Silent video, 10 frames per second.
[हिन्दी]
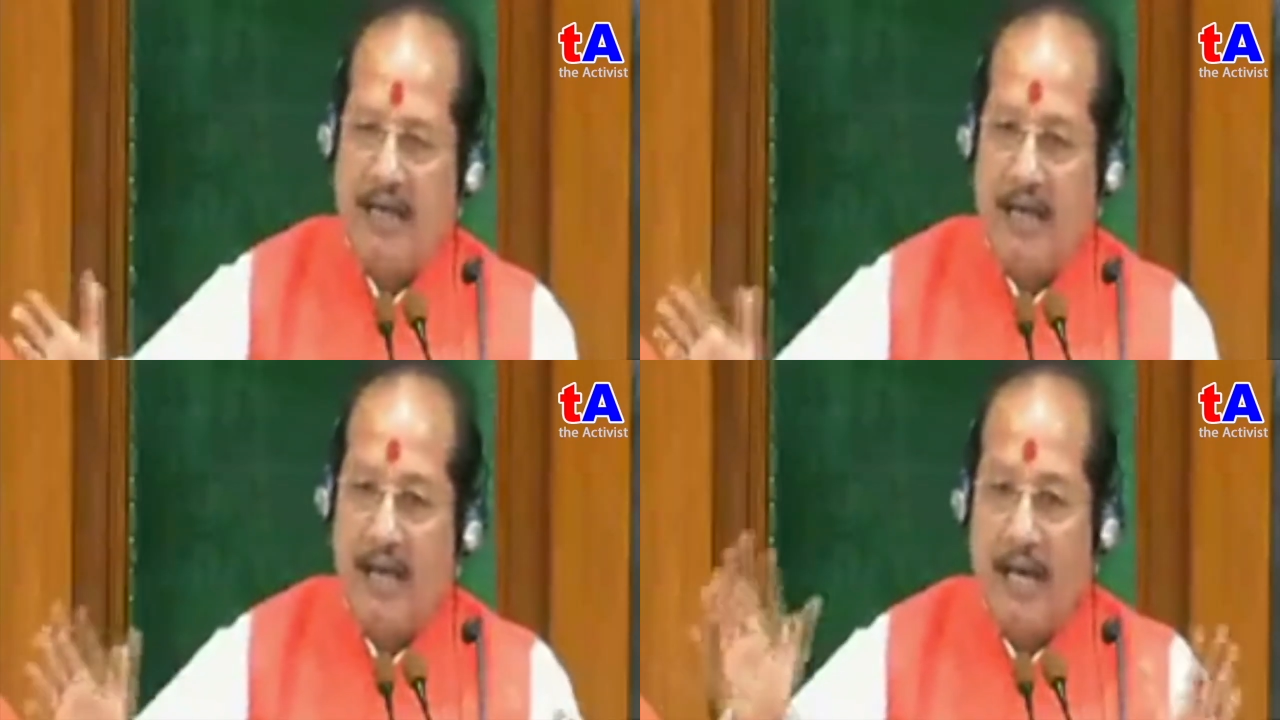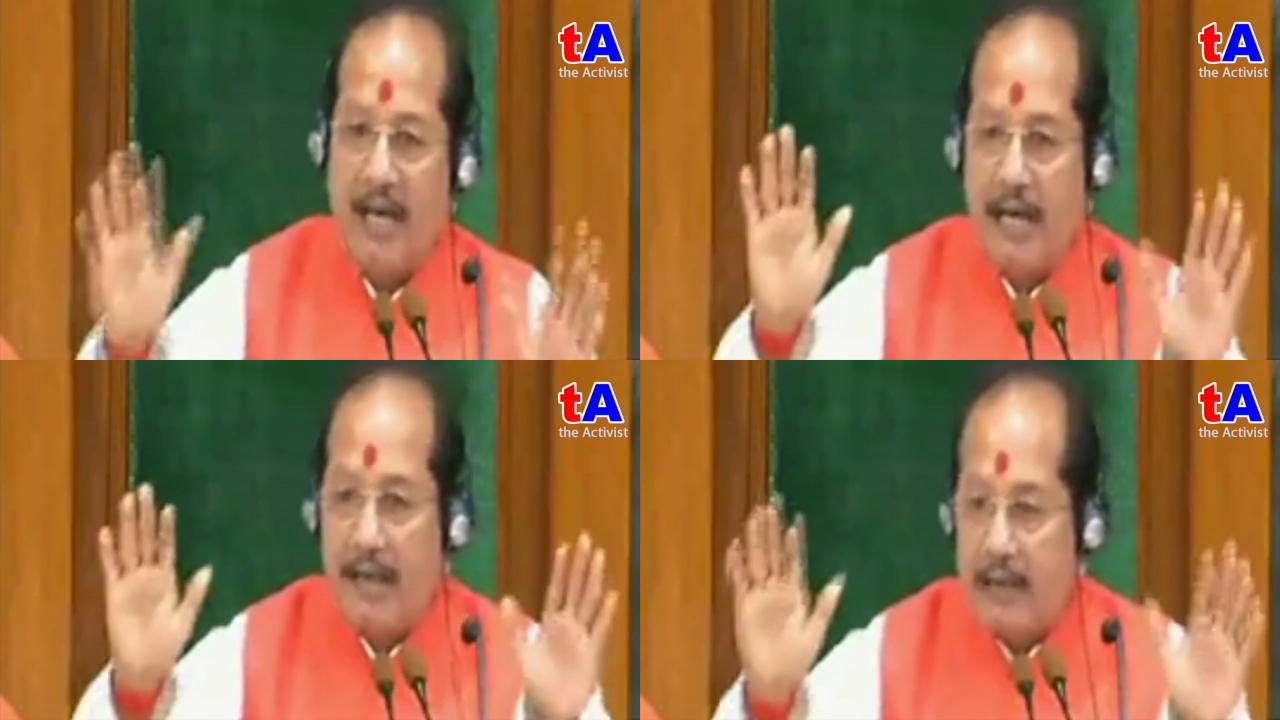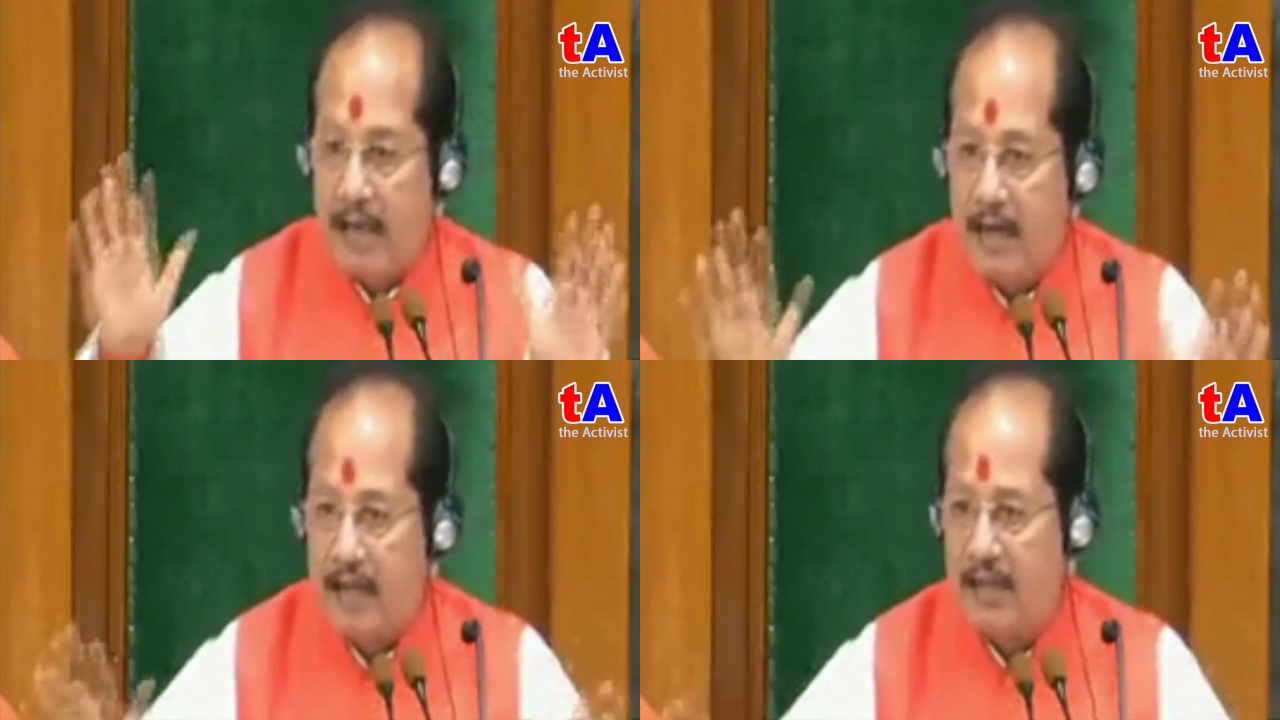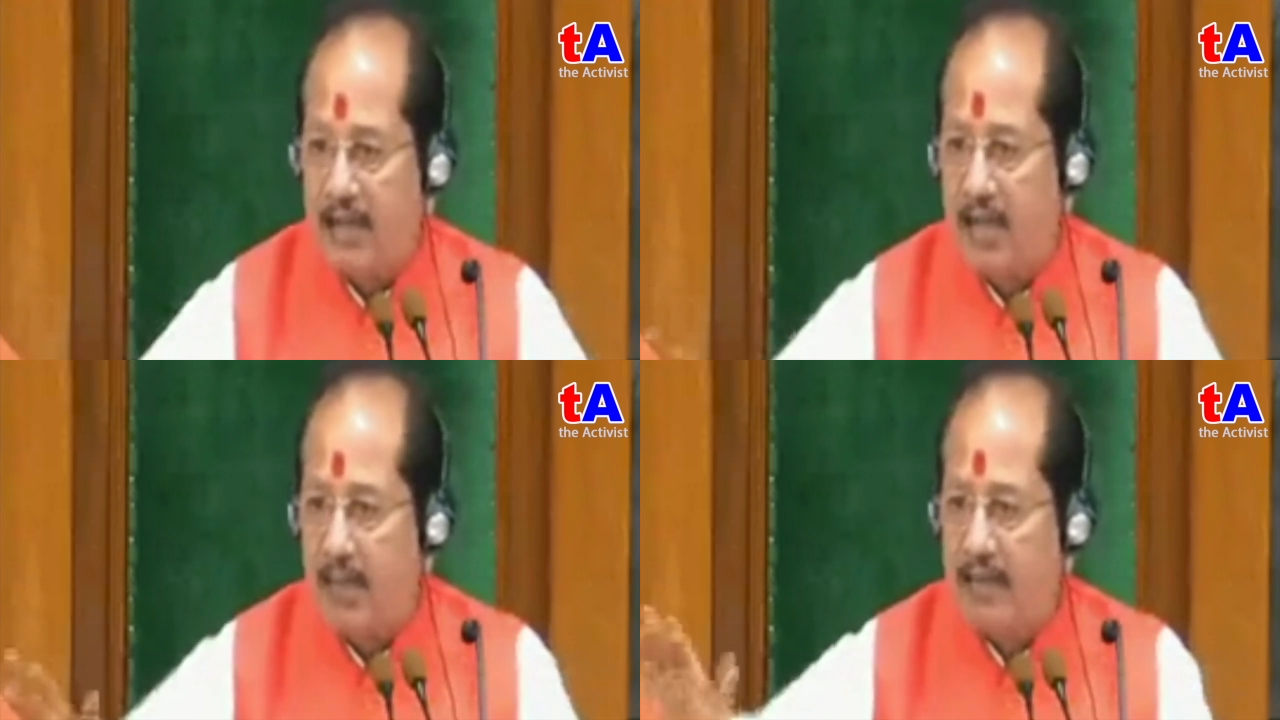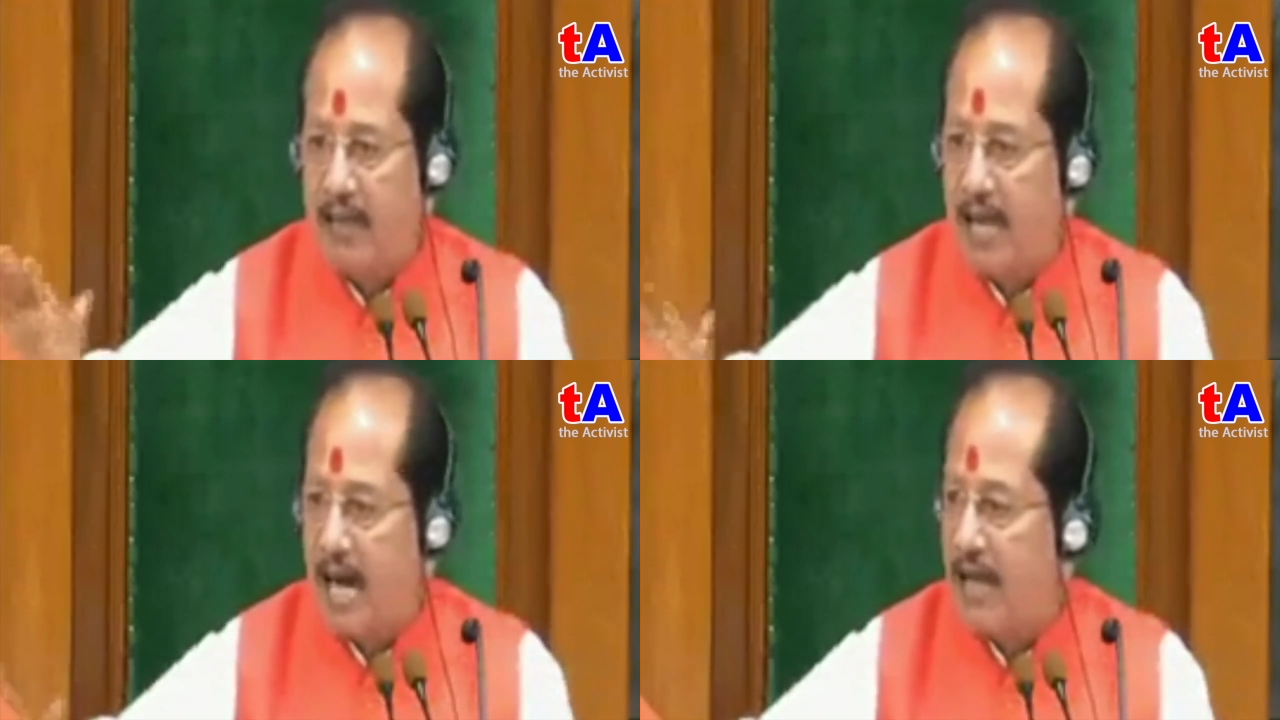के संरक्षण में
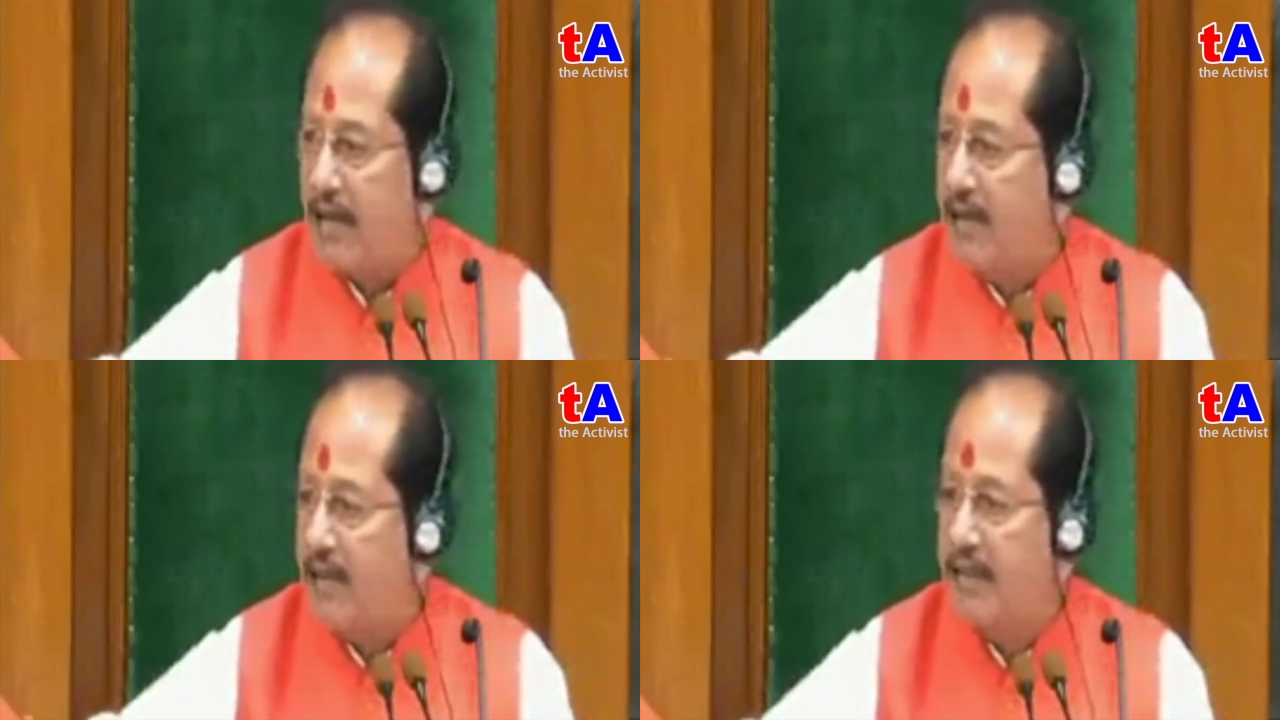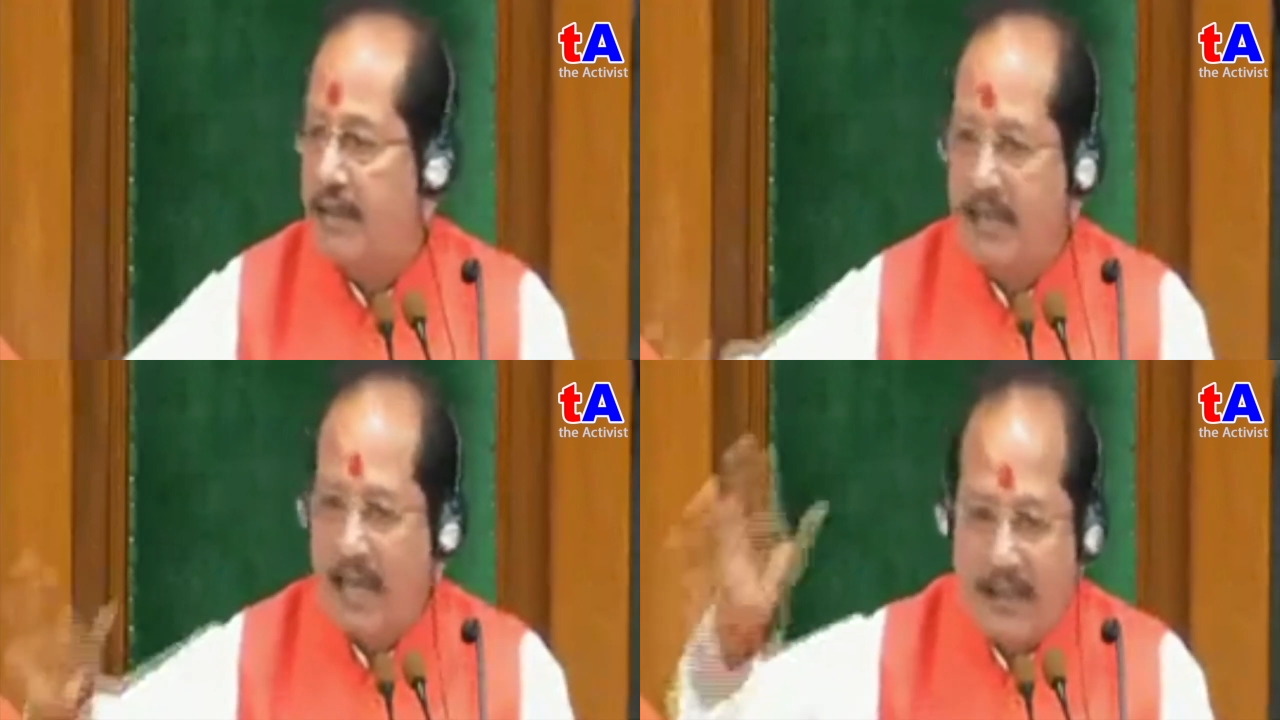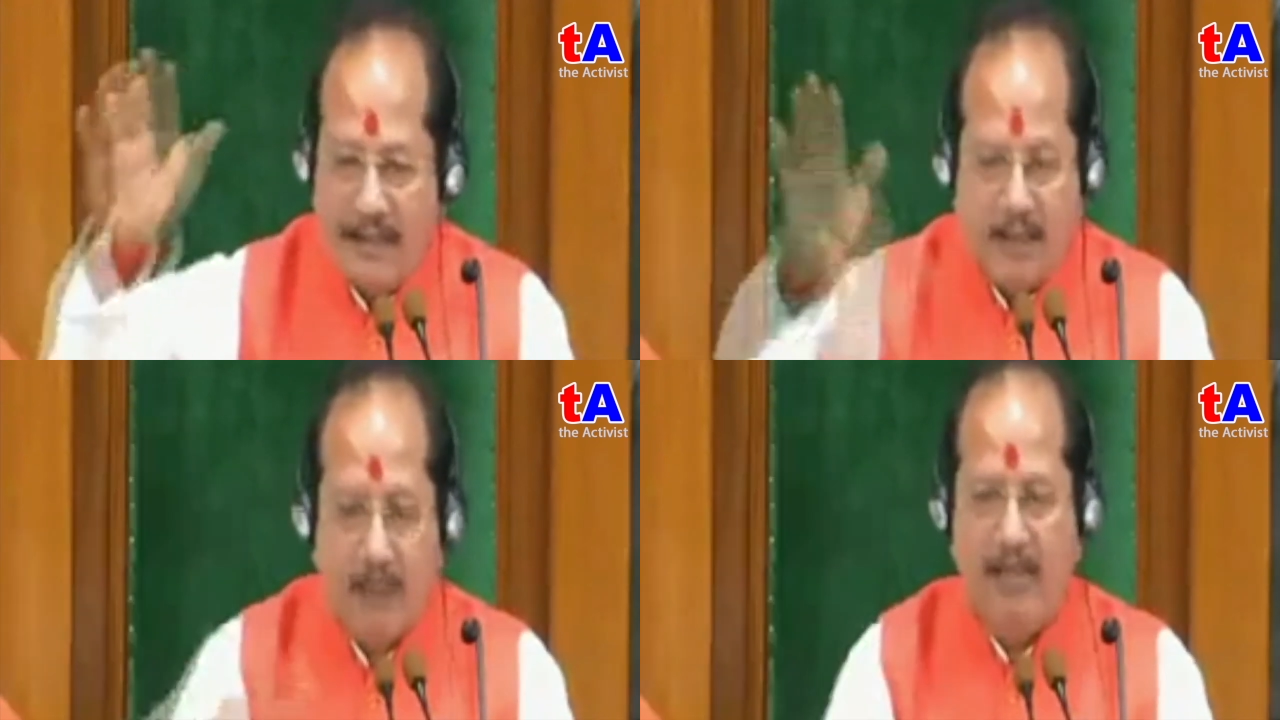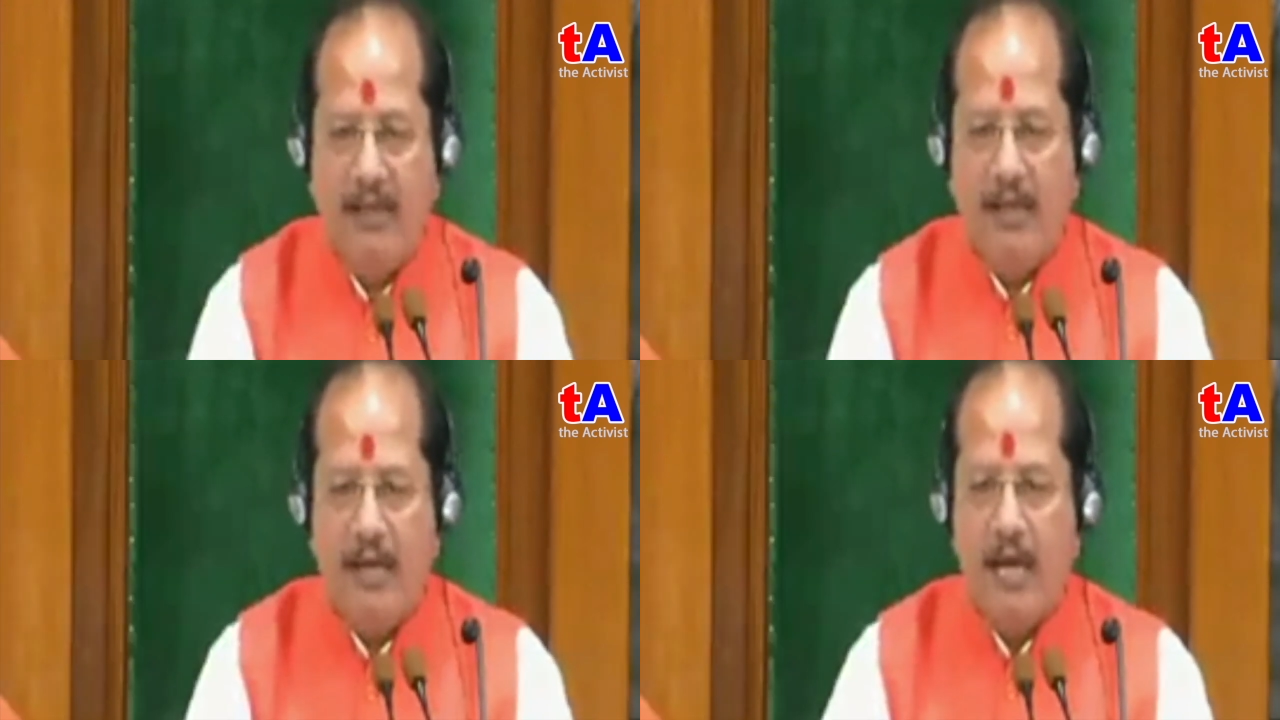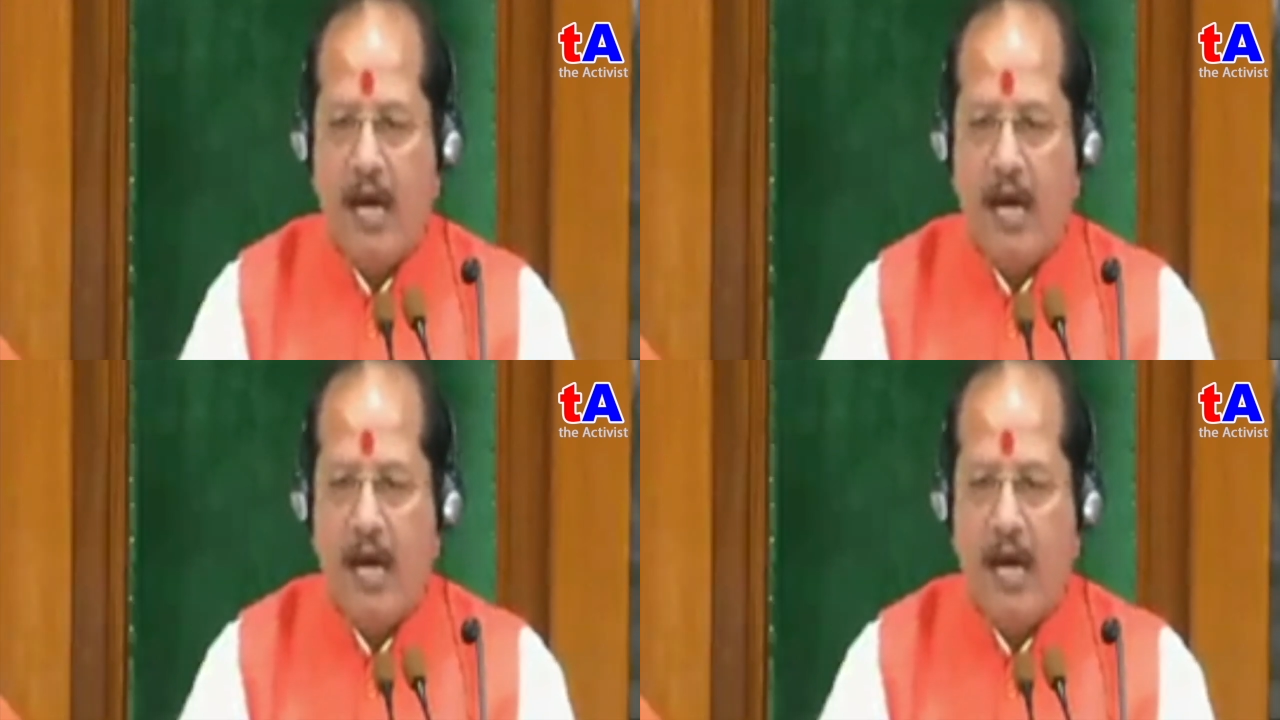सरकार के नीति के हित में ही